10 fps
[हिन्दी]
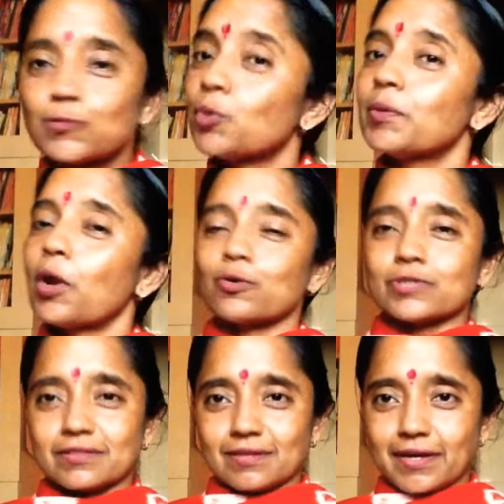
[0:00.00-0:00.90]
धूमिल हो
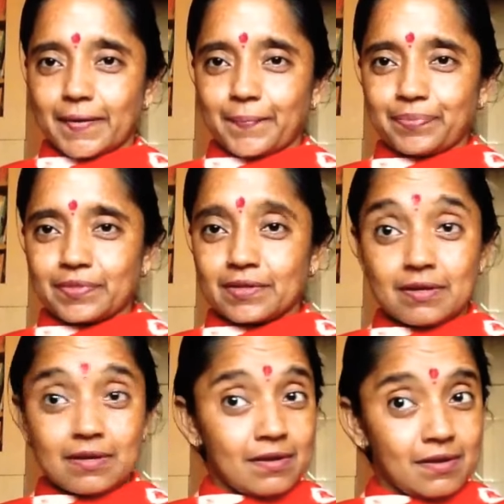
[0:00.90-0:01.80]
जाता है
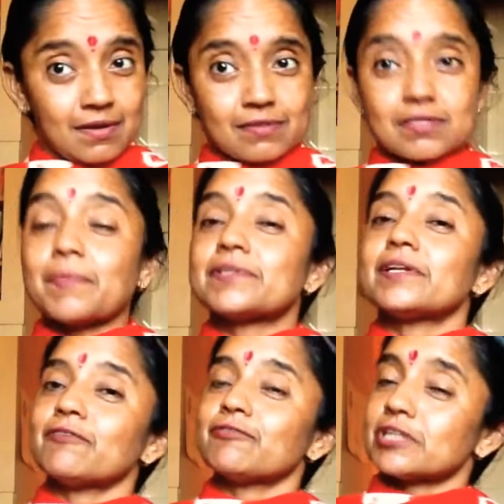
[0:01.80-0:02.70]
समझने
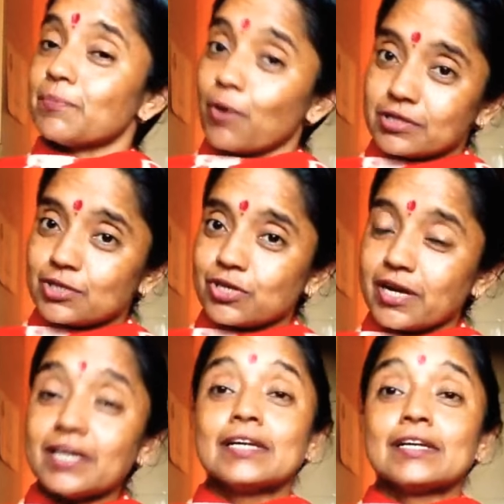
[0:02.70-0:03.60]
का विषय बहुत अच्छा
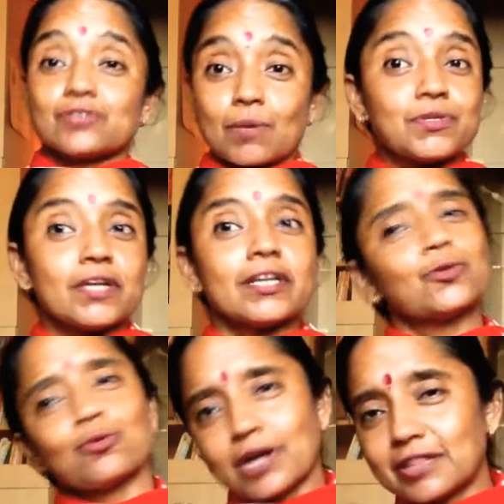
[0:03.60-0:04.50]
है समझेंगे
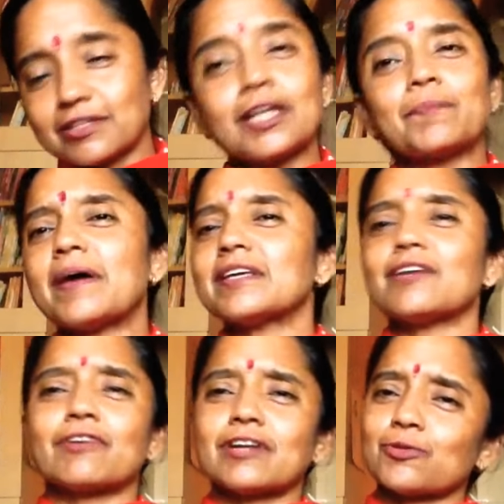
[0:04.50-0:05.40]
तो क्रांति लिख पाएंगे
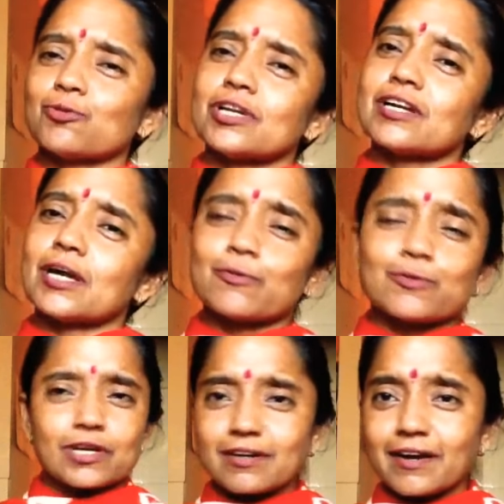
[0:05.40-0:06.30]
वरना तो चल रहा है
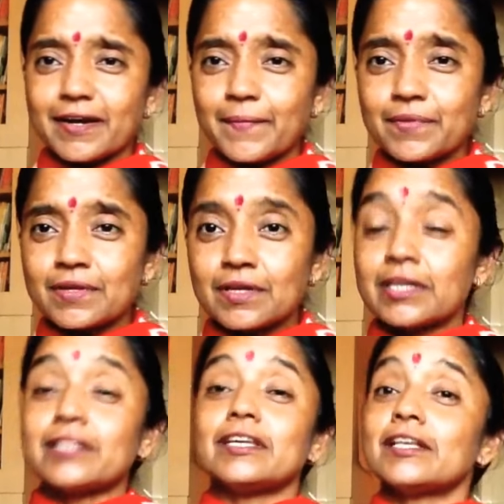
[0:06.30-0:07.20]
चल रहा है
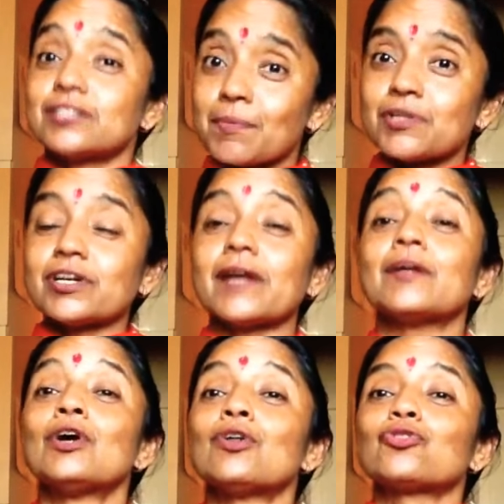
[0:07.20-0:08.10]
यदि ये समझ जाएं
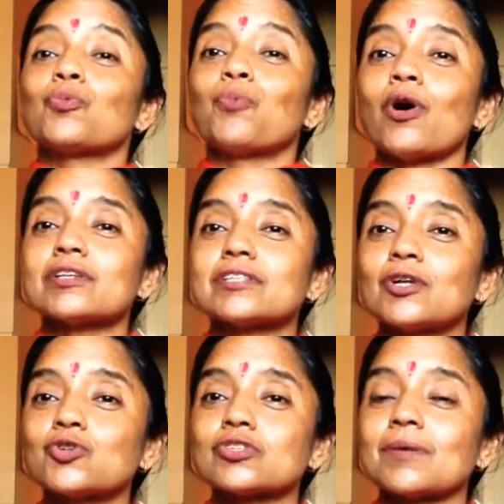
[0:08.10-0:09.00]
तो बहुत
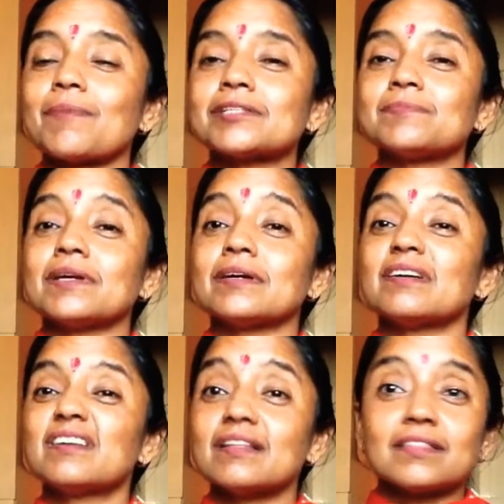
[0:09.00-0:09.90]
सारे जो समाज में
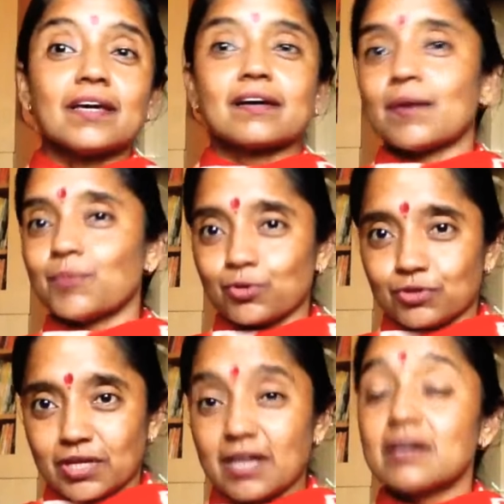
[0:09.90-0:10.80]
गंदे काम
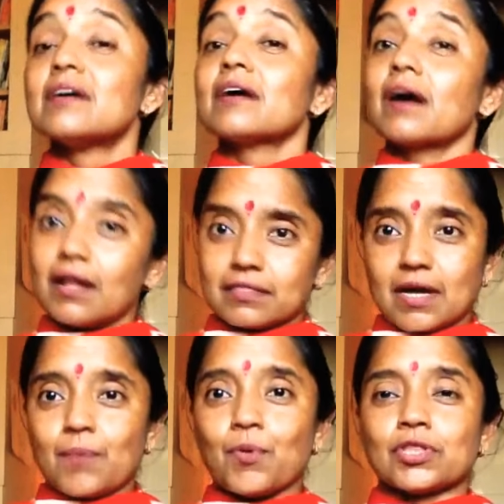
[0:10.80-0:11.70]
होते हैं गलत
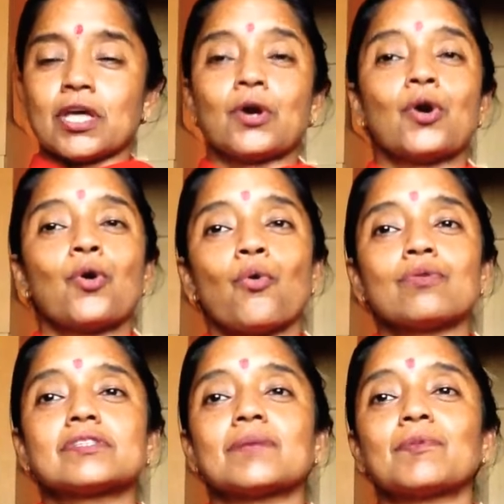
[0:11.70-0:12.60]
काम होते हैं
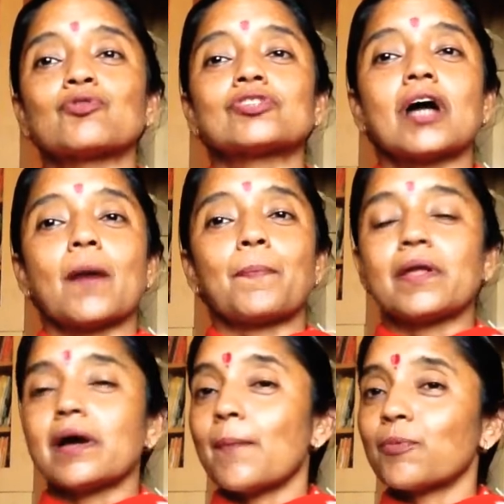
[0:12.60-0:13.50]
उनसे मनुष्य
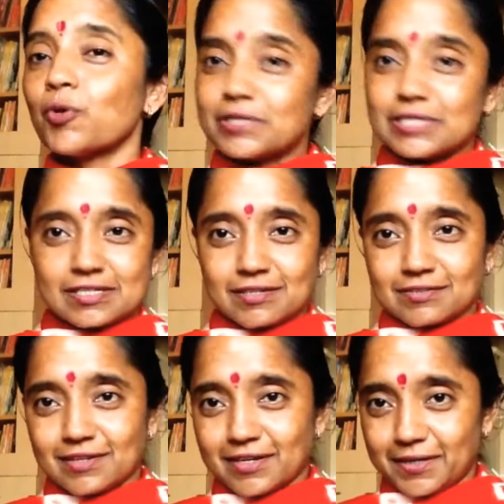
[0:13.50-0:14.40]
अपने आप को बचा
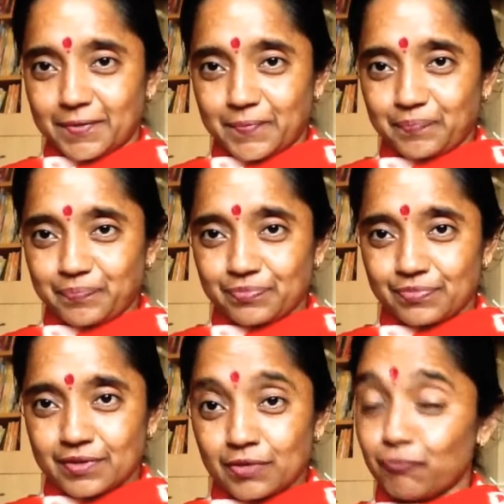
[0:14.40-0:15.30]
सकता है
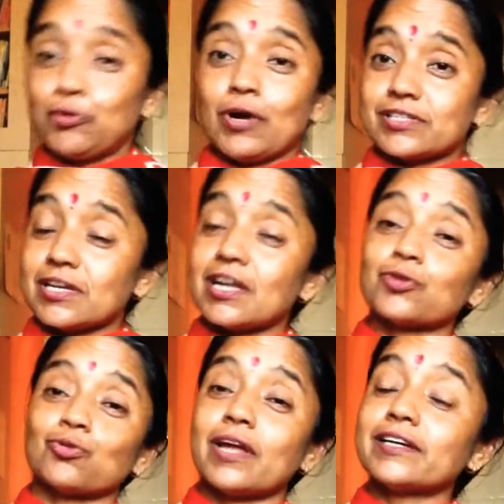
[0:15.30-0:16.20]
वीडियो अच्छा लगा
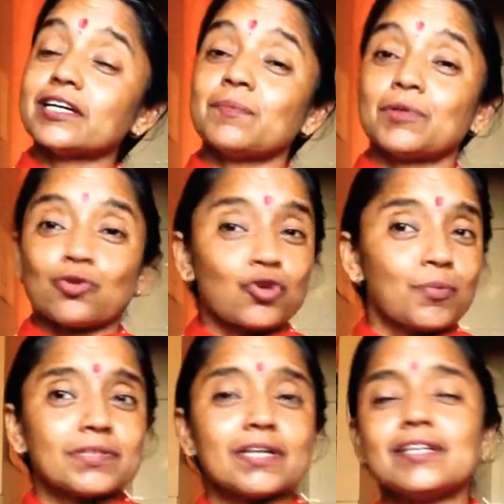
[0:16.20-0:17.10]
तो लाइक करिए मित्रों को
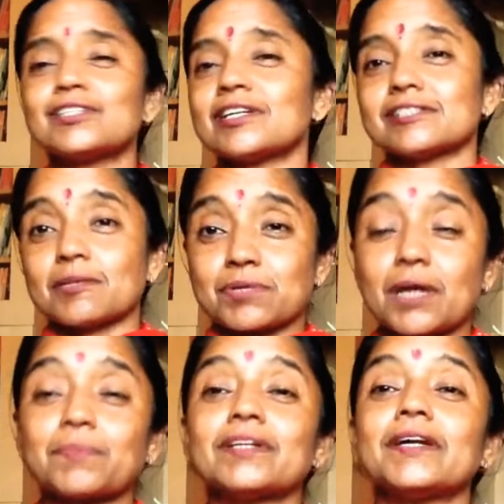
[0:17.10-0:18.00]
बताइए चैनल
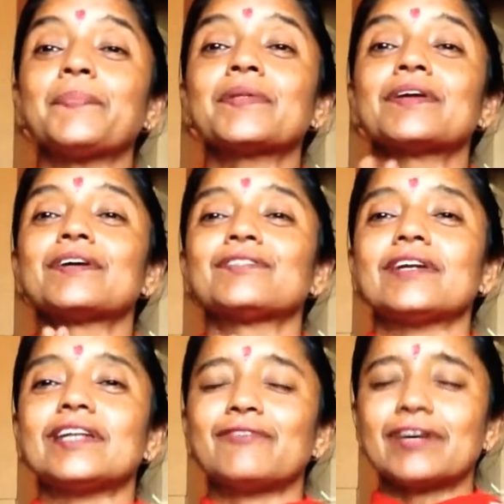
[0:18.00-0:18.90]
सब्सक्राइब करिए
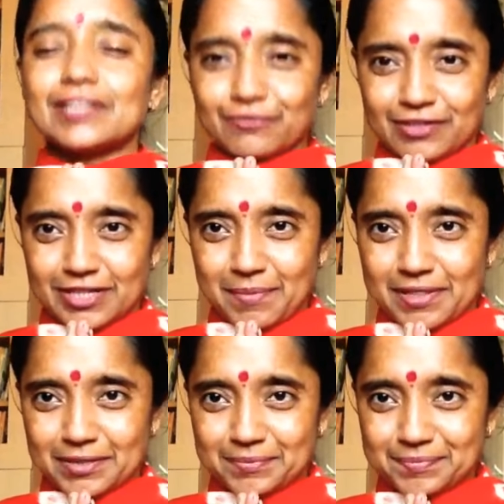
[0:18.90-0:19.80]
धन्यवाद वंदे
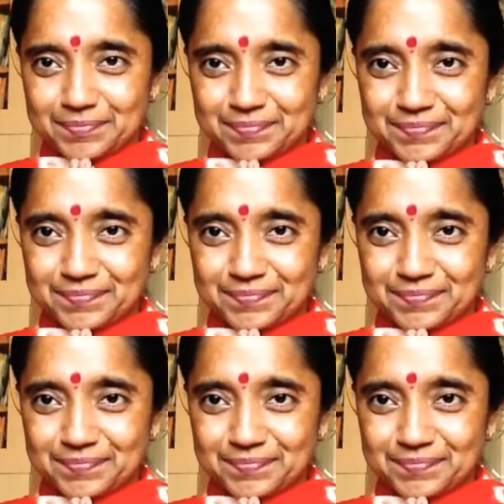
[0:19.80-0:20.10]
मातरम